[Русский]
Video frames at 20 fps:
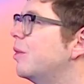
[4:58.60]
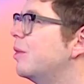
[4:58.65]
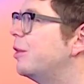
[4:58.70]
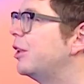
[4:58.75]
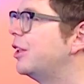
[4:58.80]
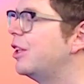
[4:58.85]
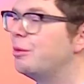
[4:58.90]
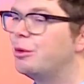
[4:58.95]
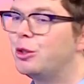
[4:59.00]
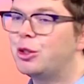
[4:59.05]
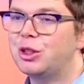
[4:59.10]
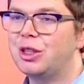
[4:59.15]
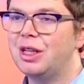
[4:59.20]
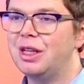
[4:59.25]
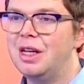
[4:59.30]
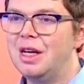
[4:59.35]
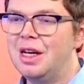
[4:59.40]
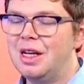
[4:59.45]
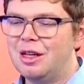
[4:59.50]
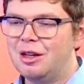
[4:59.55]
Mm-hmm. Потому
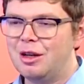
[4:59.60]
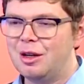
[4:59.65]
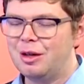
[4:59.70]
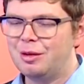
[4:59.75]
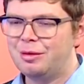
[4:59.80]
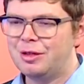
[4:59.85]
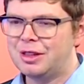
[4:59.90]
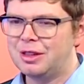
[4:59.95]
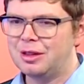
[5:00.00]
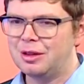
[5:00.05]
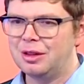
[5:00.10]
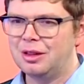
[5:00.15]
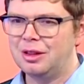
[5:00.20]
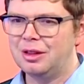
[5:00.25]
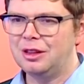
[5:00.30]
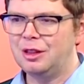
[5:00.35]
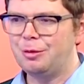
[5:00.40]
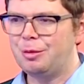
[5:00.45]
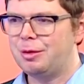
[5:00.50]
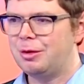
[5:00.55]
что, э,
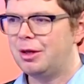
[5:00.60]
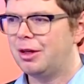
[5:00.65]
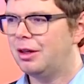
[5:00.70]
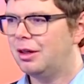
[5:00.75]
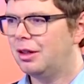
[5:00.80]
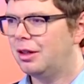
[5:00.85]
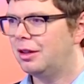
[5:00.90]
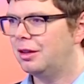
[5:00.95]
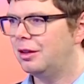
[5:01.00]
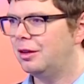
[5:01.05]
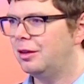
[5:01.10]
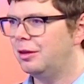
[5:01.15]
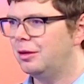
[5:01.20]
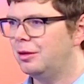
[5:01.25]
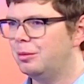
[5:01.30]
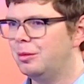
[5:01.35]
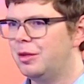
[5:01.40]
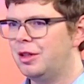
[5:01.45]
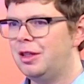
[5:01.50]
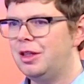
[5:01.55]
э, например,
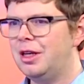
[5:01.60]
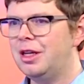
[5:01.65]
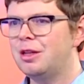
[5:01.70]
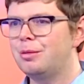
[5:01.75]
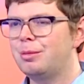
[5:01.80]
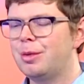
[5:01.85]
мы едем